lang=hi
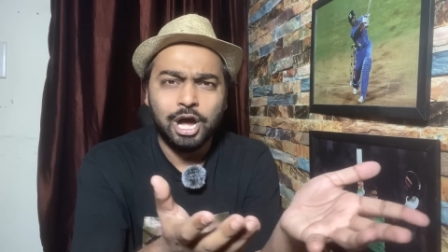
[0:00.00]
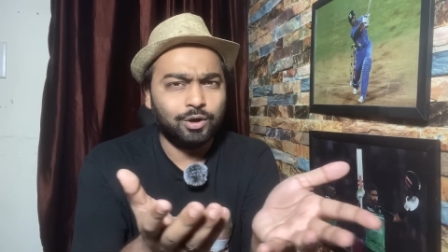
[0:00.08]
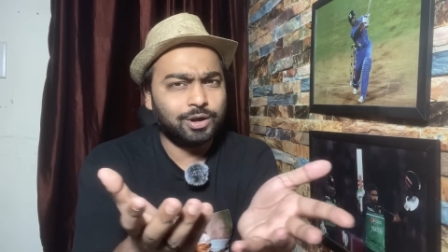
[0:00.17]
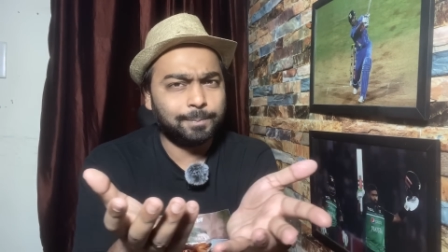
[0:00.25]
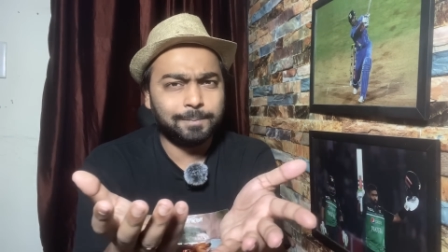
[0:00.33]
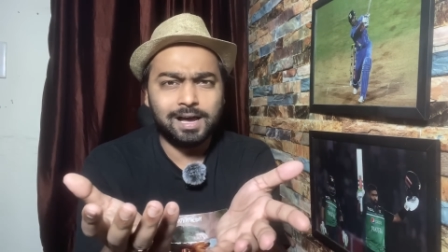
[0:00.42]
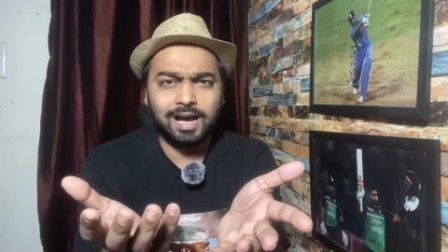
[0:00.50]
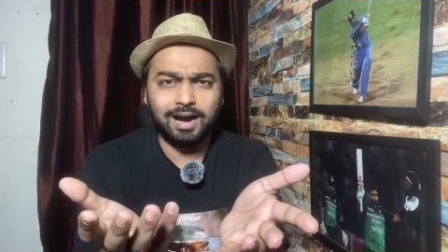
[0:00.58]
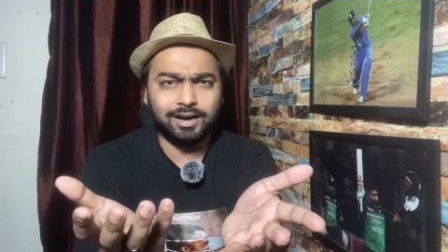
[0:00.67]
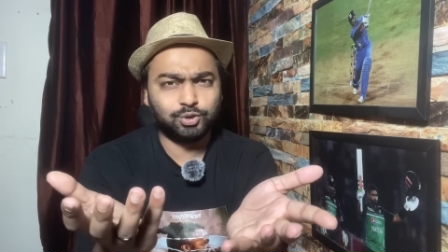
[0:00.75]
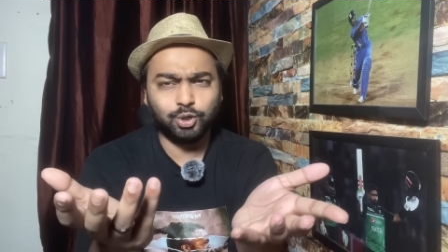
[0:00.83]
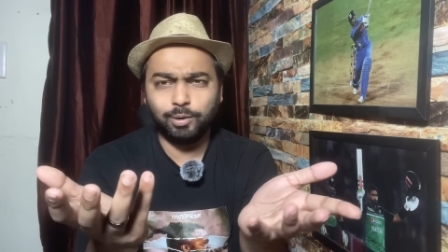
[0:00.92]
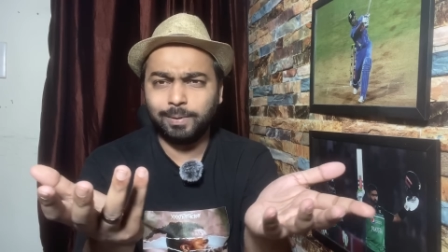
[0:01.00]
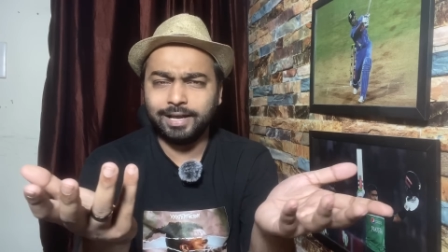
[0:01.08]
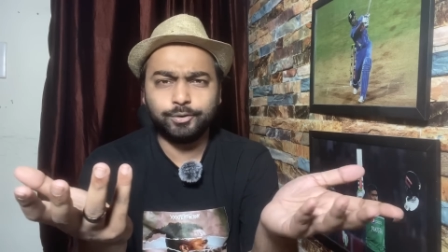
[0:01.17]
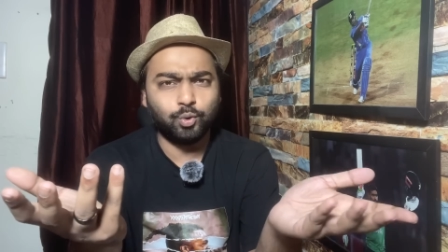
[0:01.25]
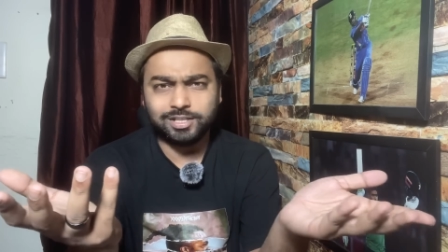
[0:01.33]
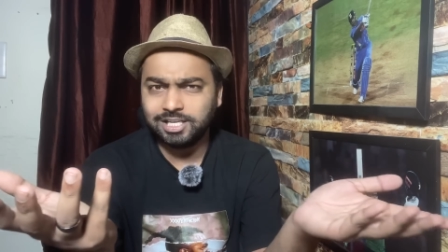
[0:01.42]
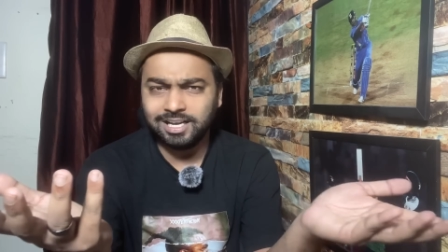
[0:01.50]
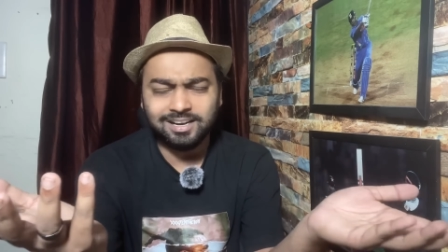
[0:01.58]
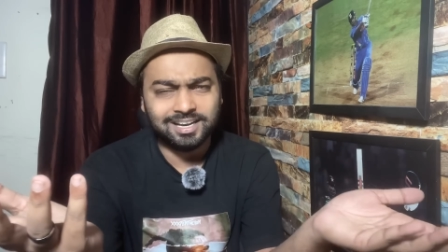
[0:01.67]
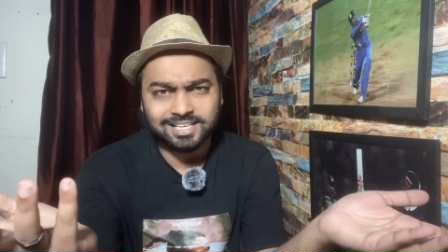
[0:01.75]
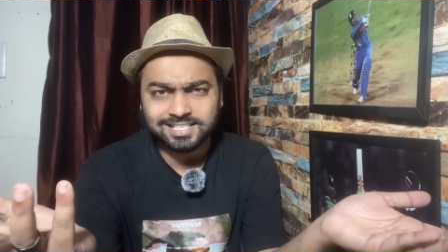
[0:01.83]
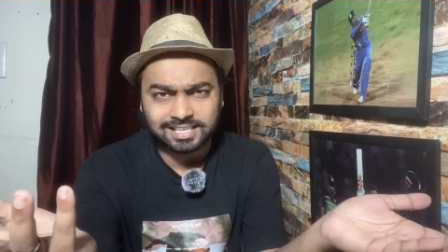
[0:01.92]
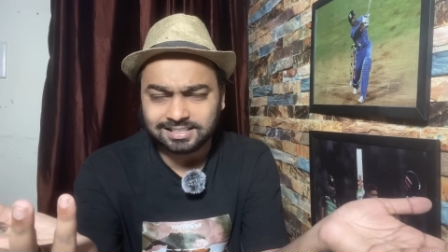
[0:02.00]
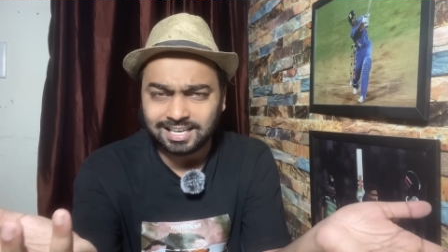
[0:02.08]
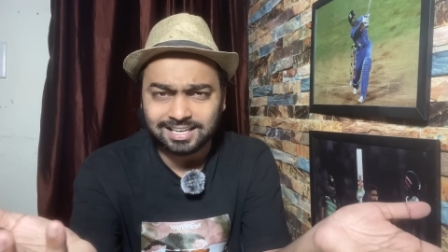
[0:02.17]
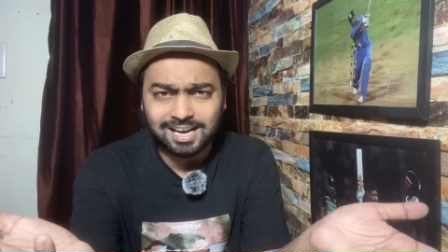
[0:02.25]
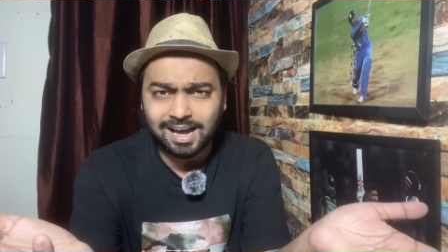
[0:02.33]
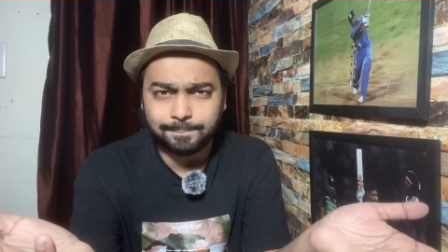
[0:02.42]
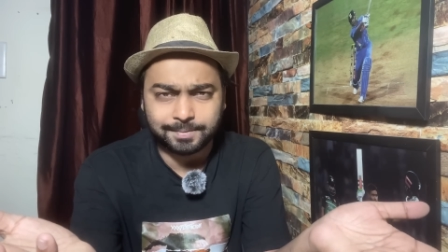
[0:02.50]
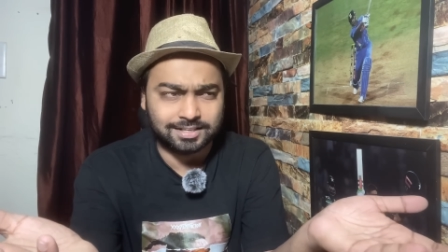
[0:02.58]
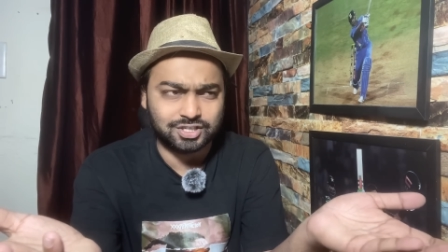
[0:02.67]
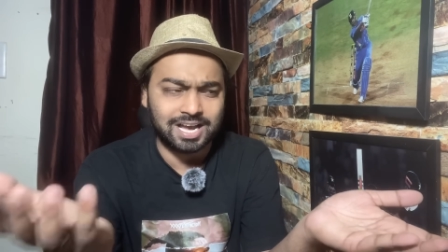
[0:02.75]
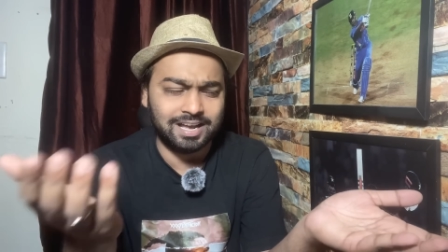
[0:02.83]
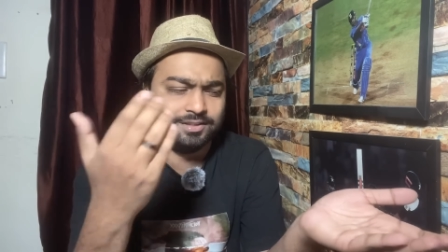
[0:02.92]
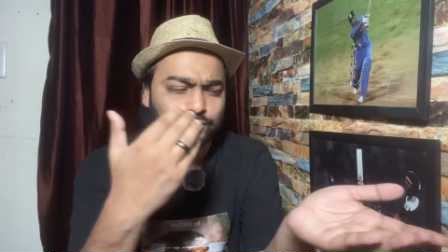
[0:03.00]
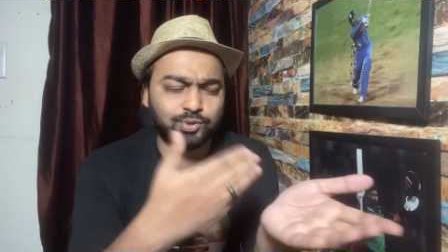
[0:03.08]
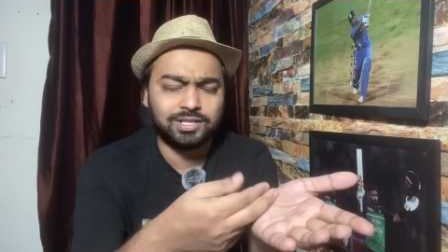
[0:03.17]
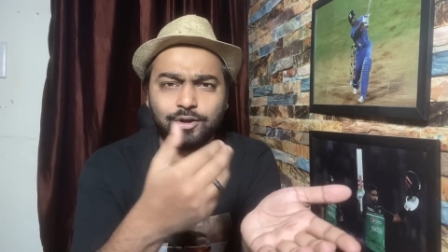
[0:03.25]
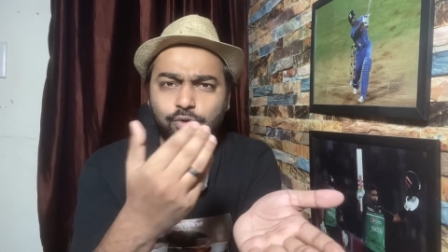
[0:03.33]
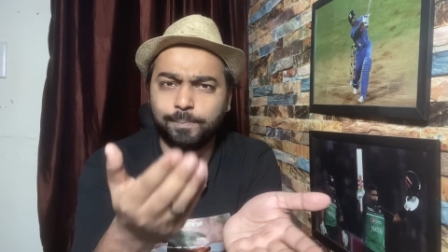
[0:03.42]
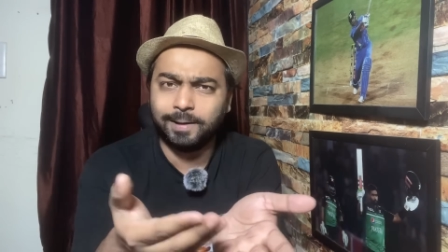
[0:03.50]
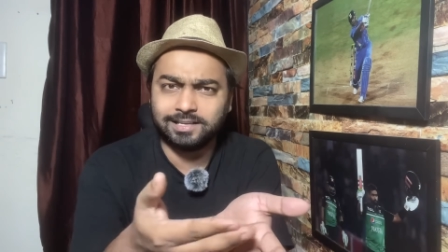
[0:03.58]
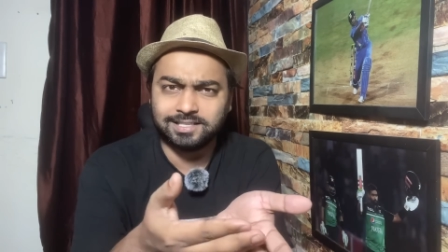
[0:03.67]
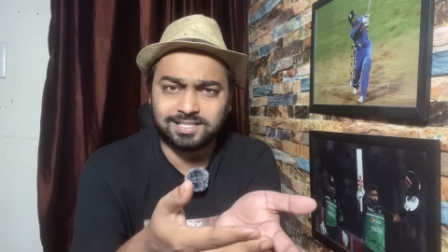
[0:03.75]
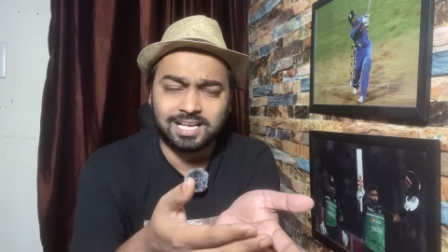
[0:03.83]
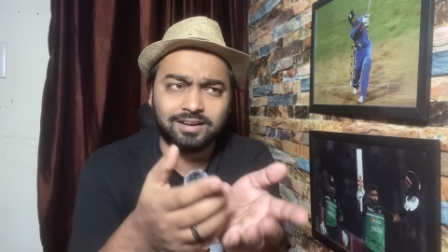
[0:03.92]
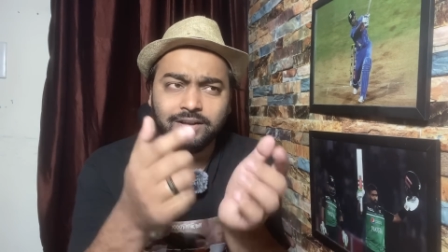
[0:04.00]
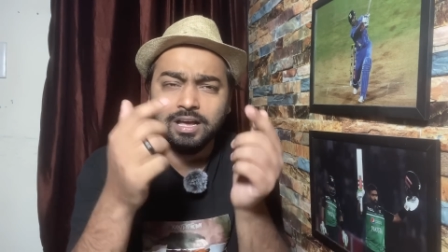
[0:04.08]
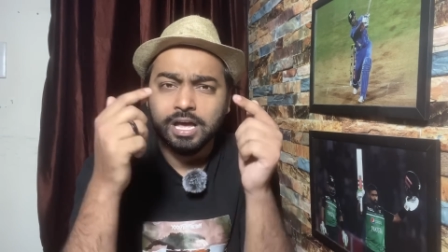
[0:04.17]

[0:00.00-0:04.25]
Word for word: और अपना हक तो भाई को छीन नहीं सकता ना आपका चाहे हिंदुस्तान हो पाकिस्तान